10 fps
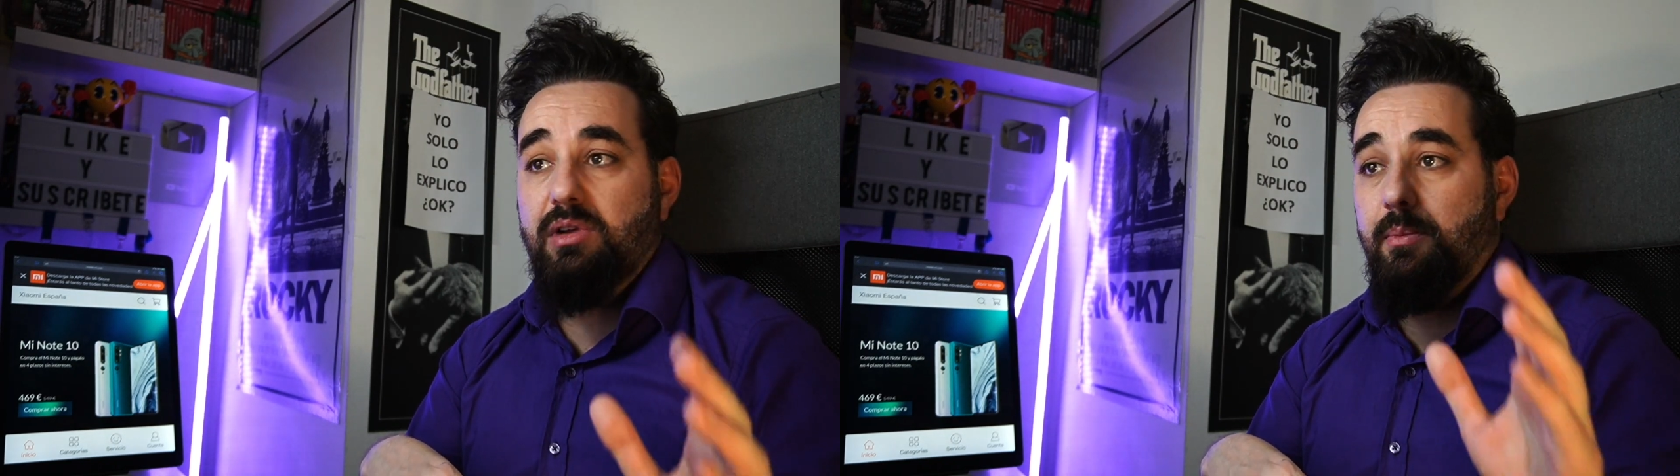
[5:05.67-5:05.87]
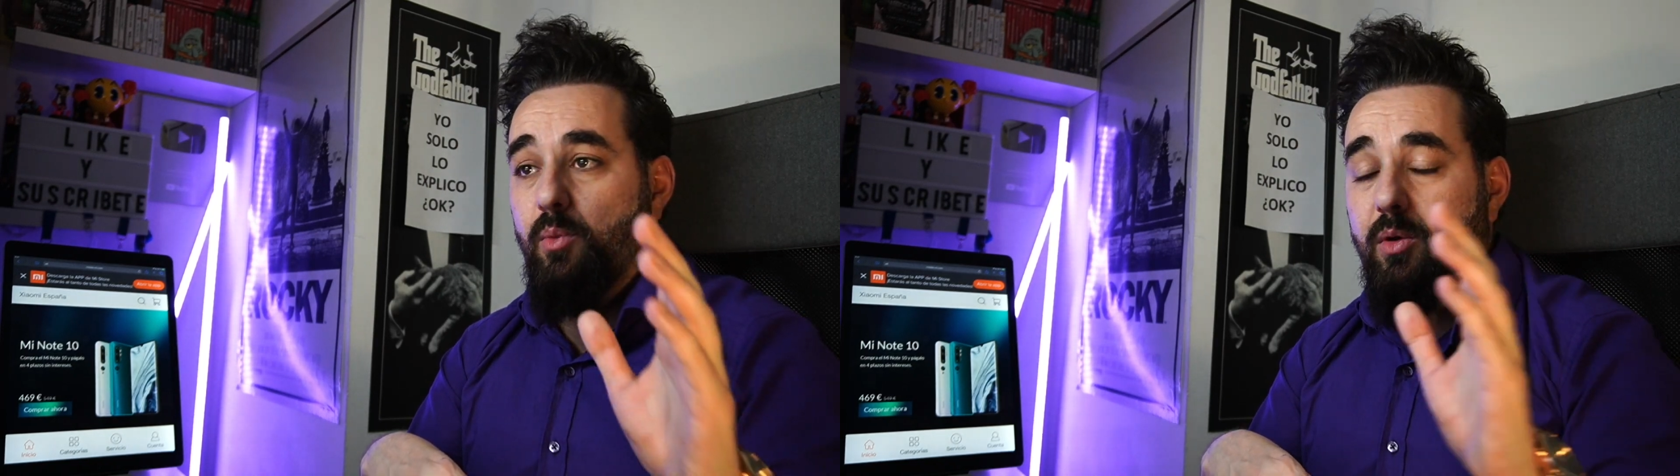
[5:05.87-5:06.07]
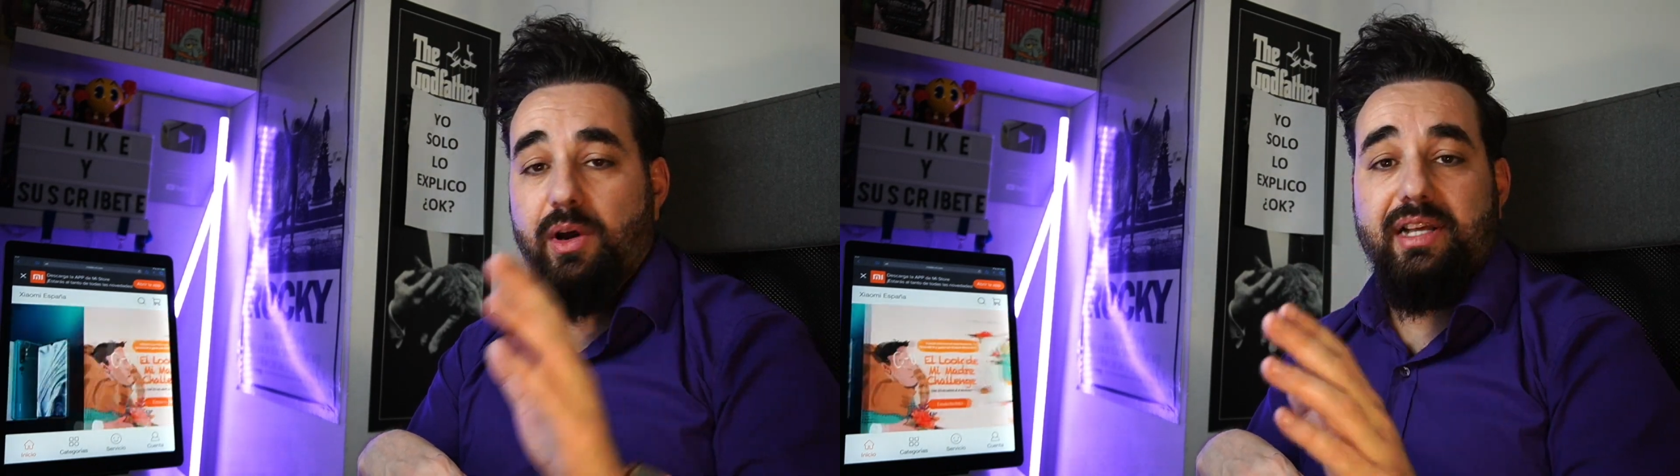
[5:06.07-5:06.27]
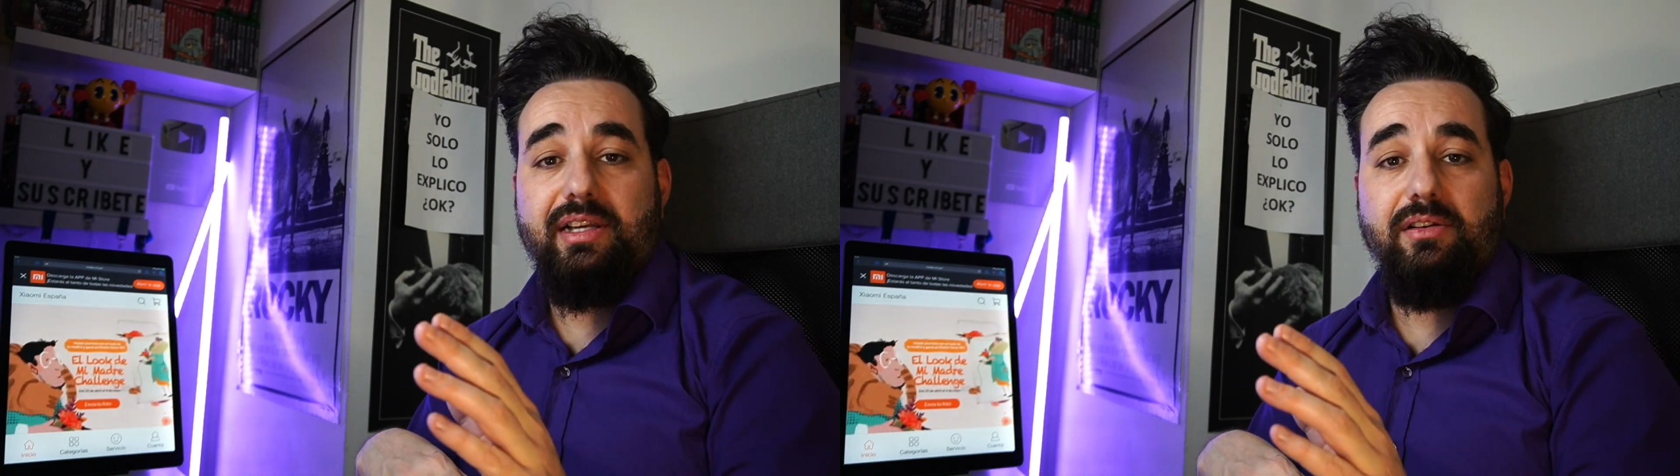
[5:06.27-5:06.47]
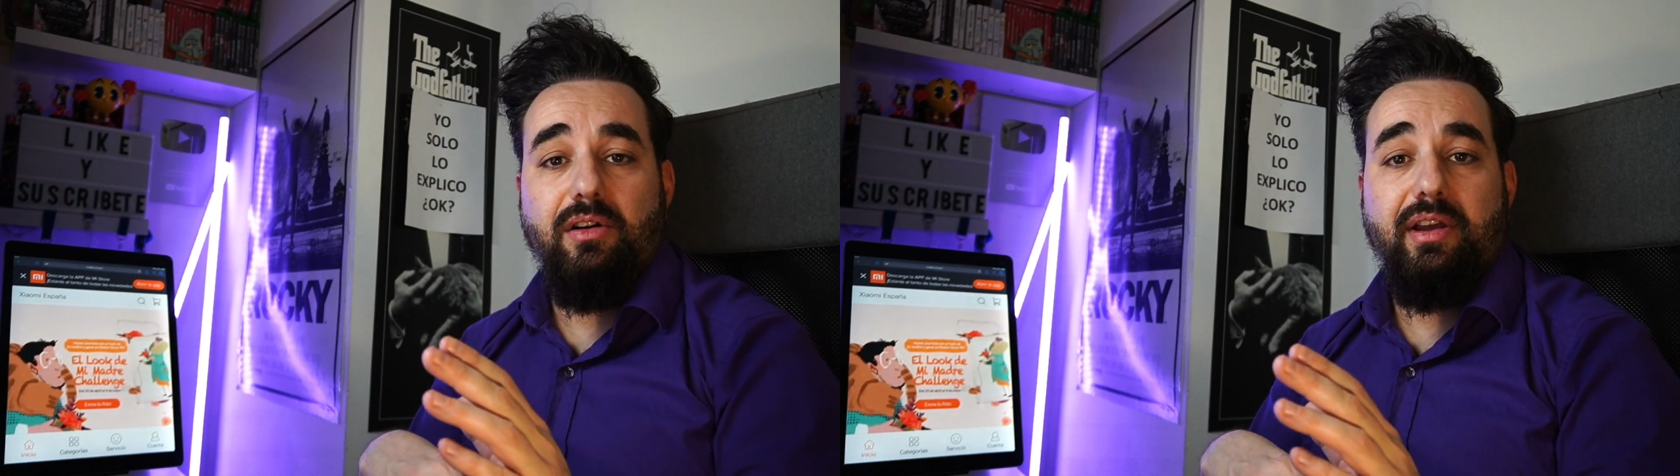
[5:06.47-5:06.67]
de una muy buena
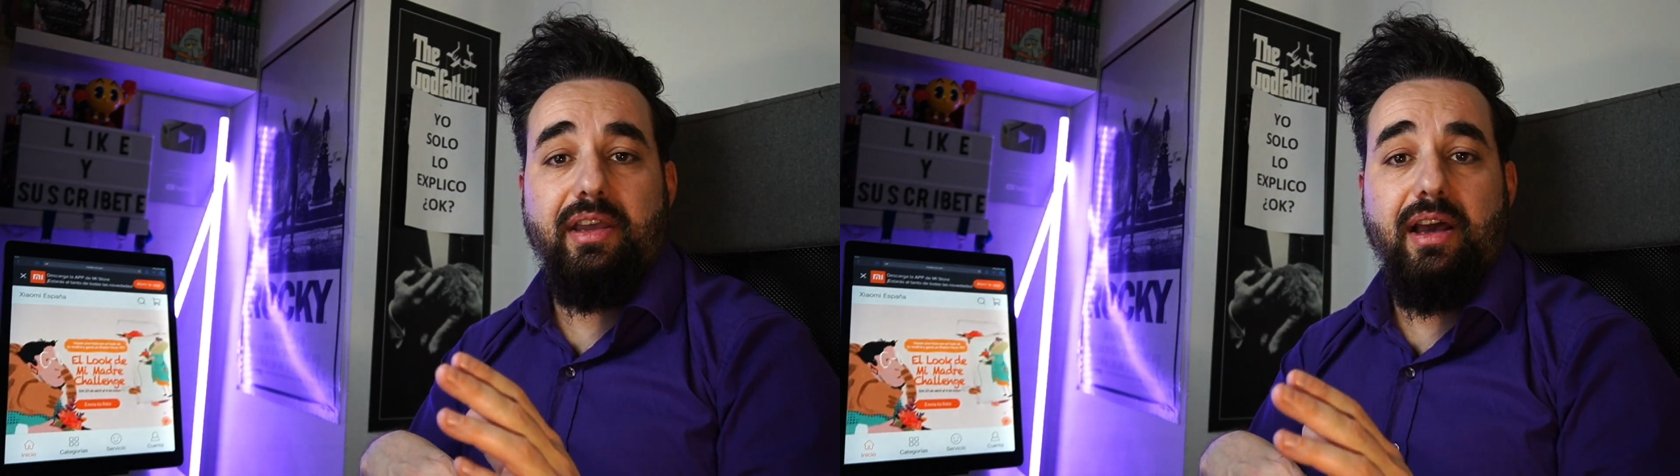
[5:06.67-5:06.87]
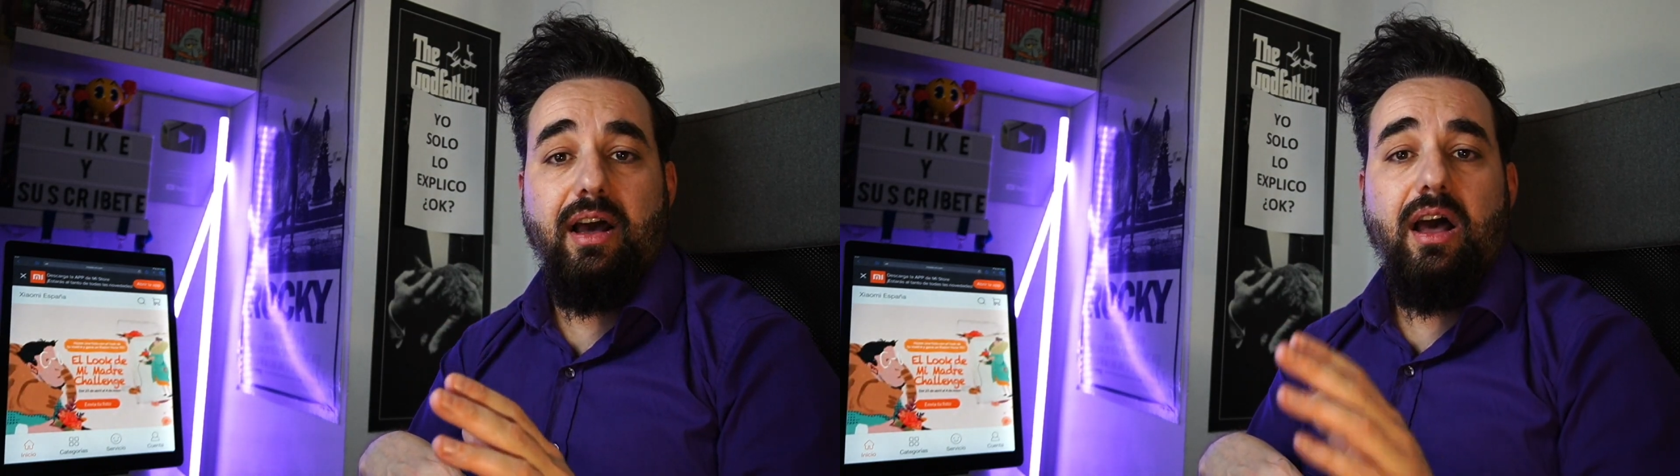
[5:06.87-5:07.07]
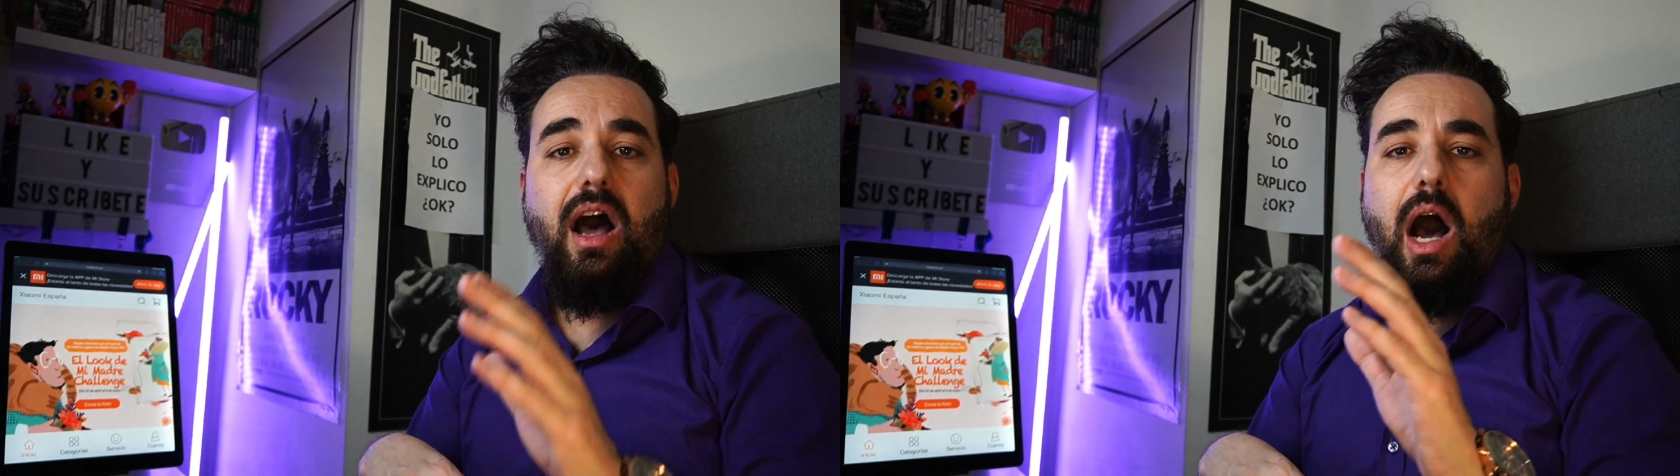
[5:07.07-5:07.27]
tecnología